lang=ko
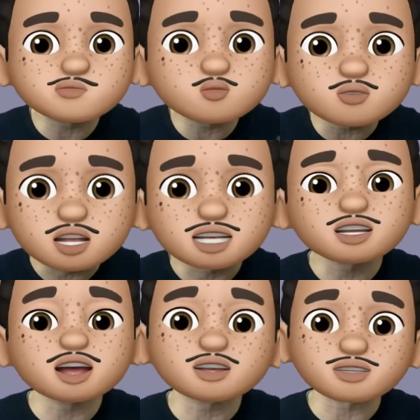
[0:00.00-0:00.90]

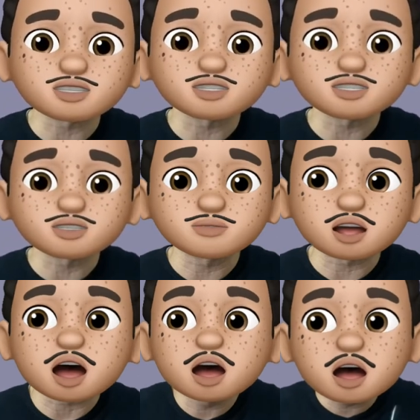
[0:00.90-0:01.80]
뿌이띵의 뜻이 있습니다.